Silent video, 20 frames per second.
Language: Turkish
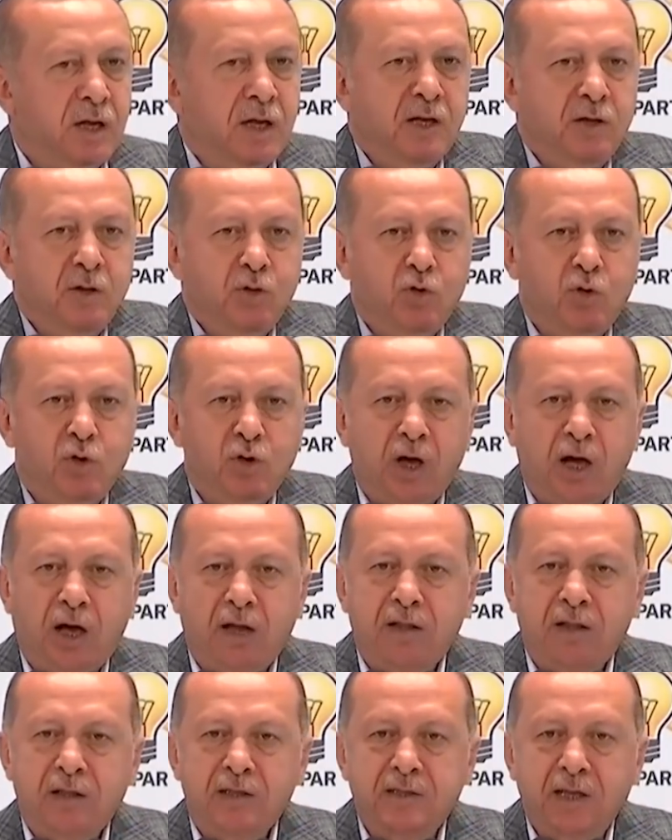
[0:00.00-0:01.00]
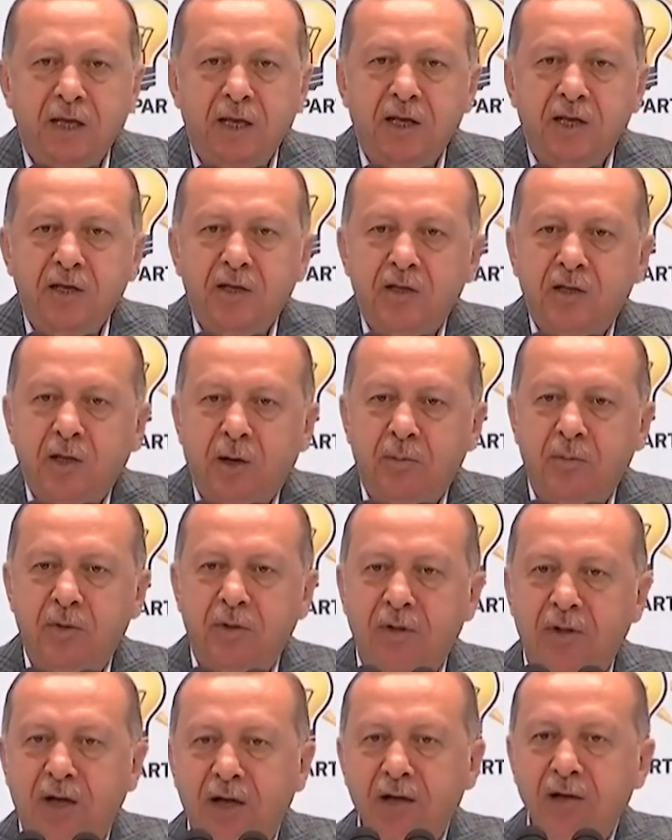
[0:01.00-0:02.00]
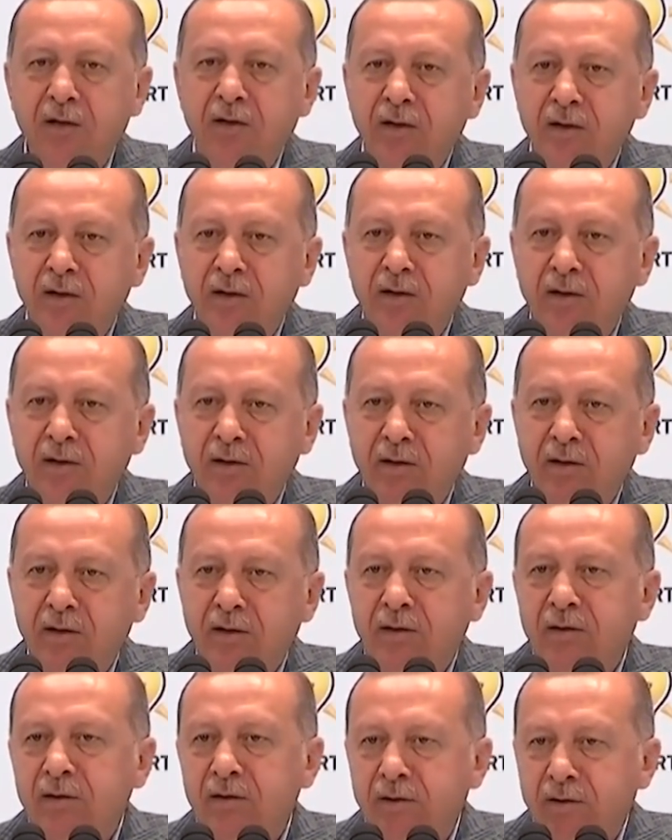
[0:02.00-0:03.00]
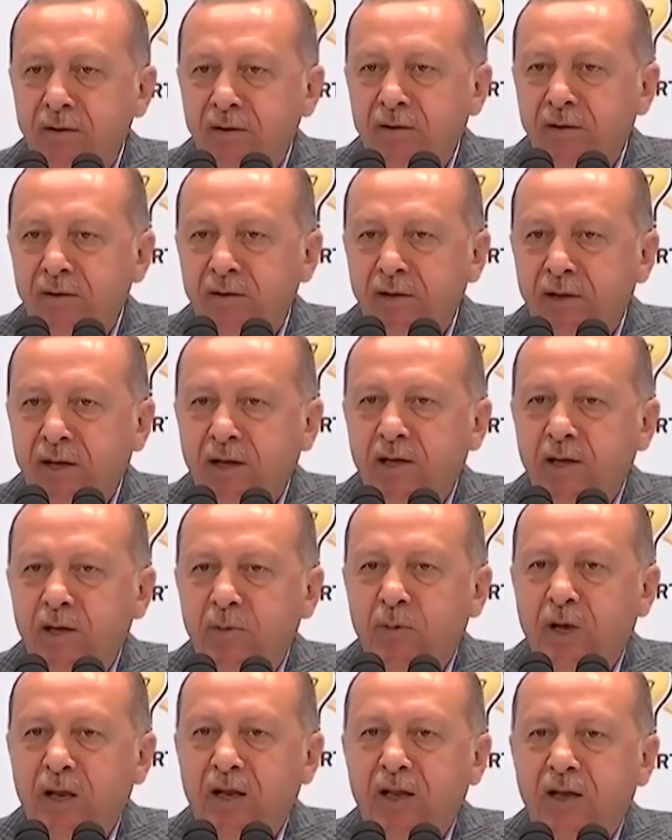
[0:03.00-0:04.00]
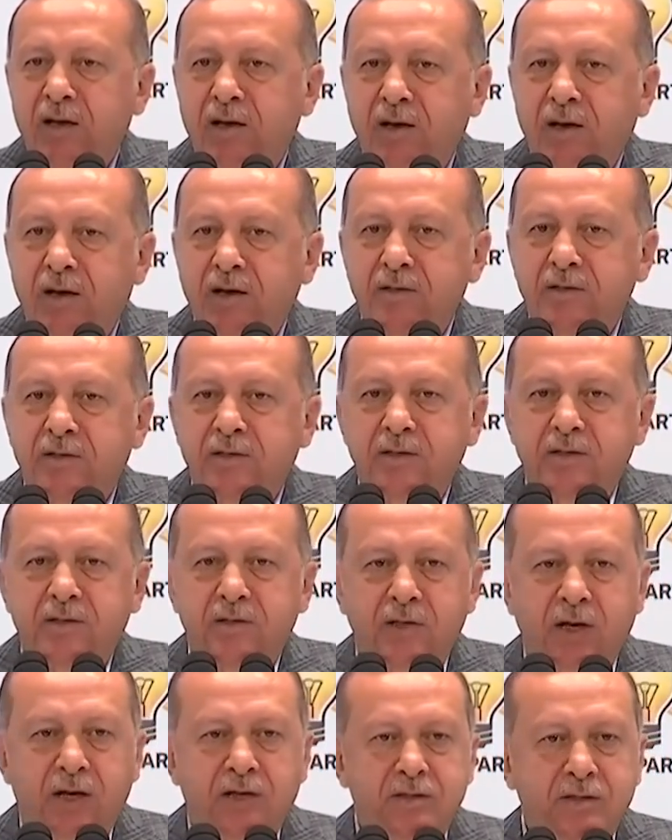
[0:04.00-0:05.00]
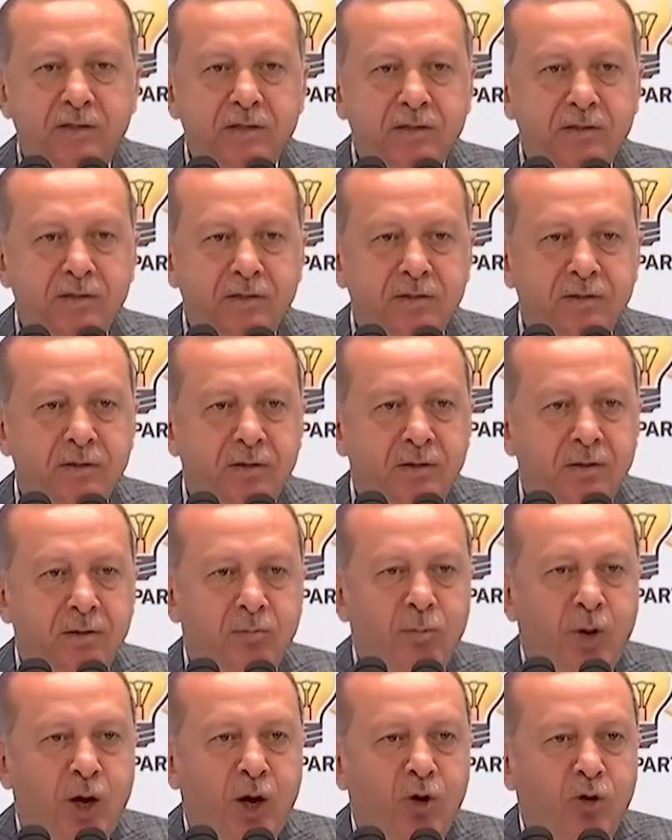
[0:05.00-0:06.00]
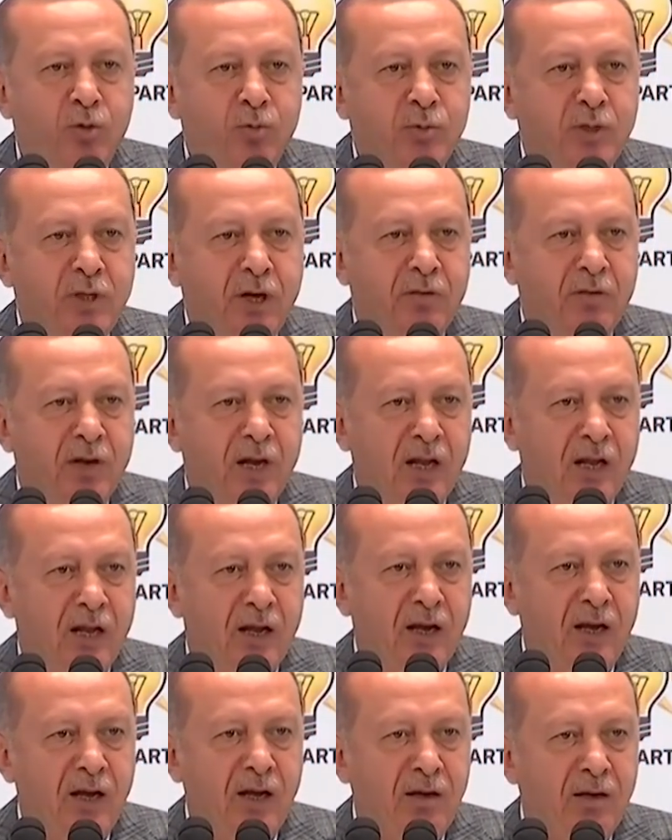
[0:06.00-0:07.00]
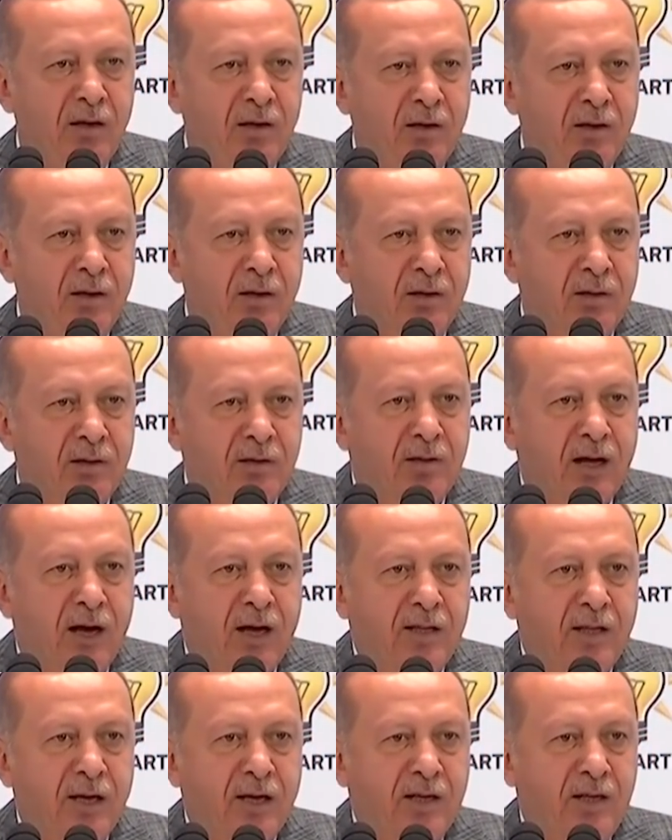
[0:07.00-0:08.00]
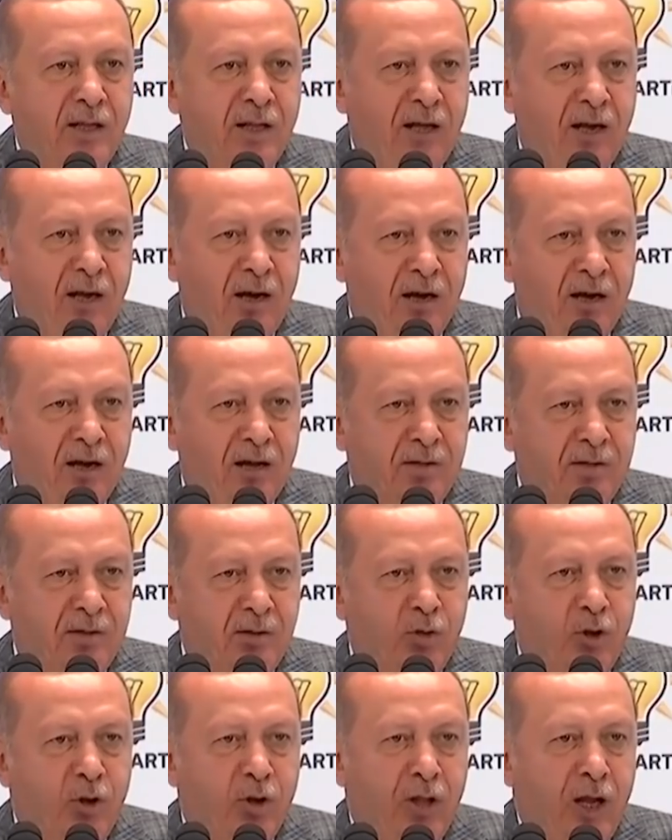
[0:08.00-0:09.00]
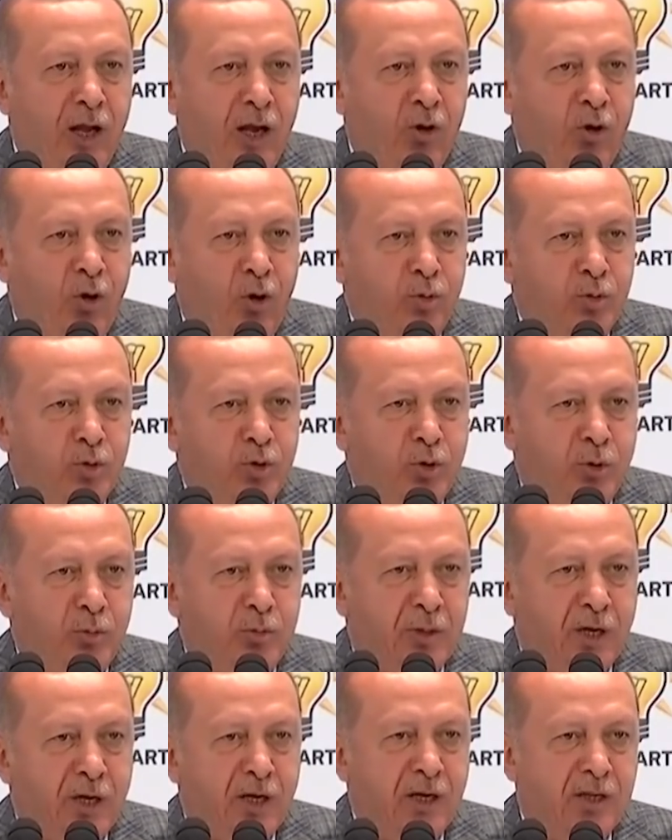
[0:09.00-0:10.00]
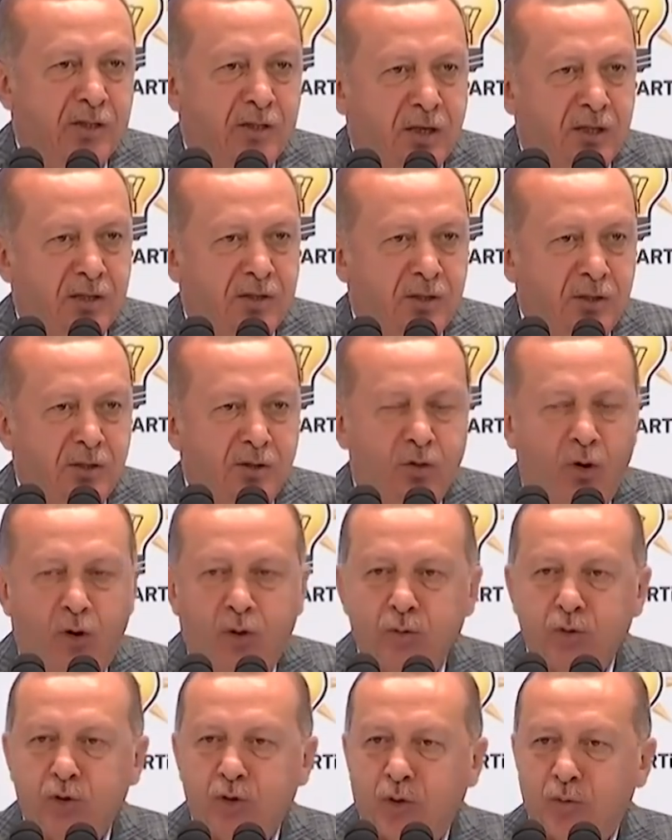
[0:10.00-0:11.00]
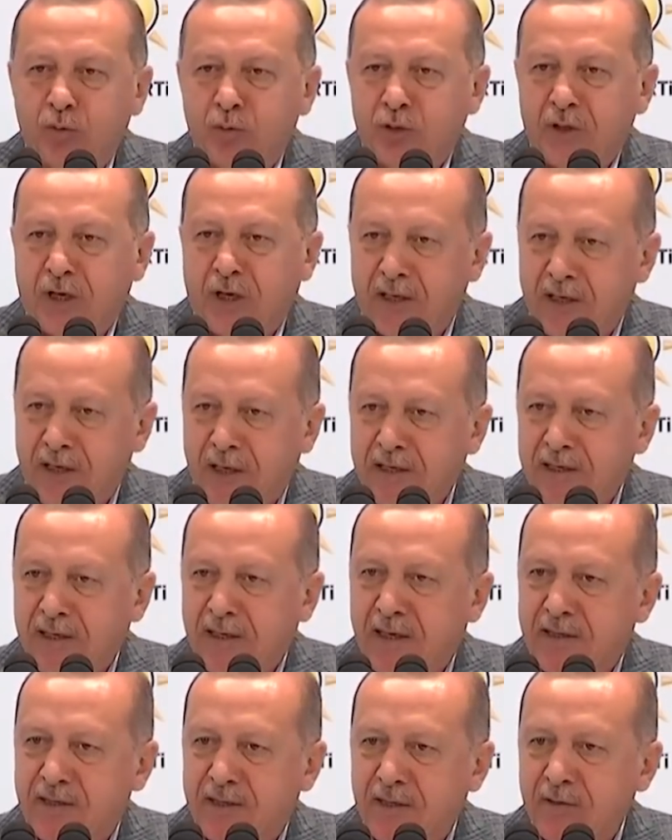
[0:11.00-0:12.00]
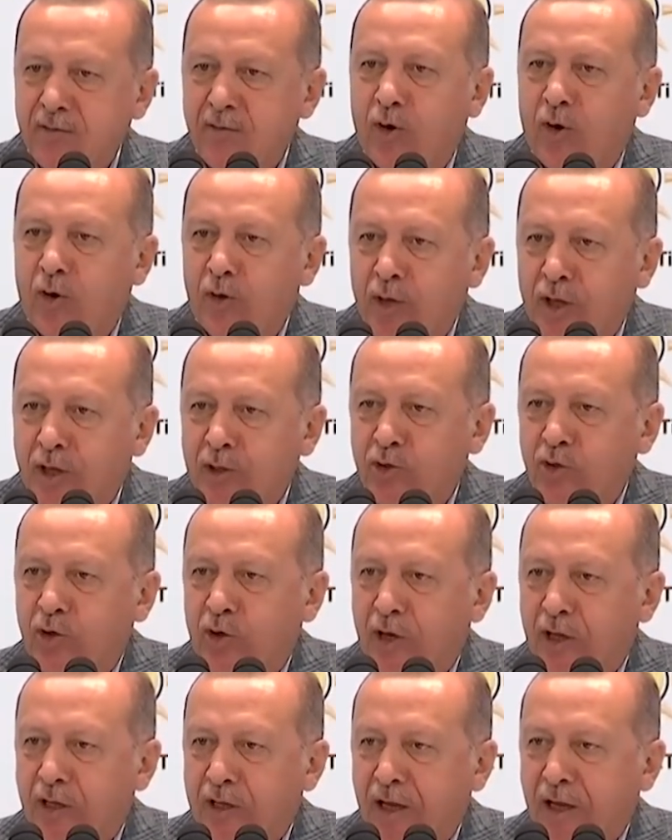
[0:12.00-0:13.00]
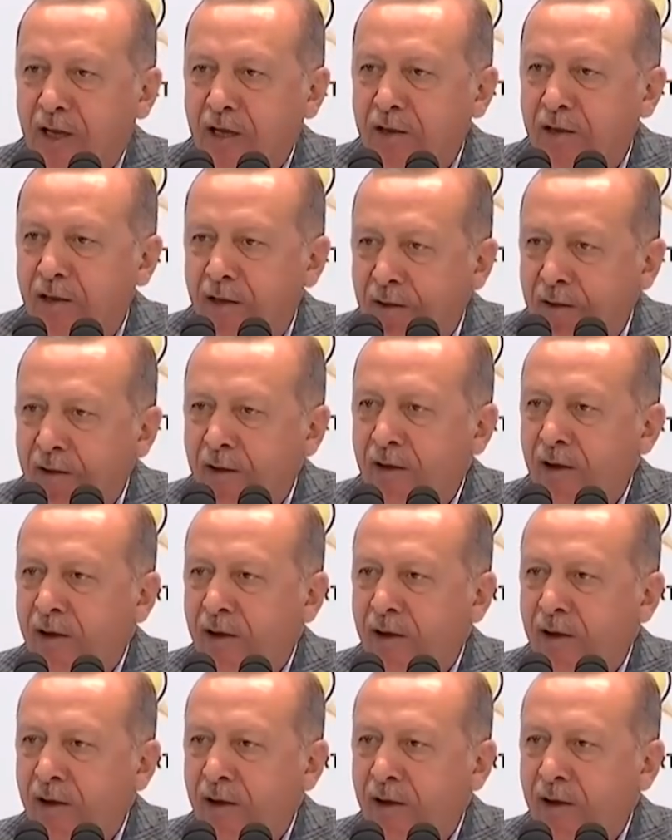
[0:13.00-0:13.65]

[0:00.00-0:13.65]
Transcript: Senin dünyanda, senin kitabında egemenlik kayıtsız şartsız malum çevrelere, dağdakilere aittir. Onlarla omuz omuza geçersin, omuz omuza gezersin ve ondan sonra da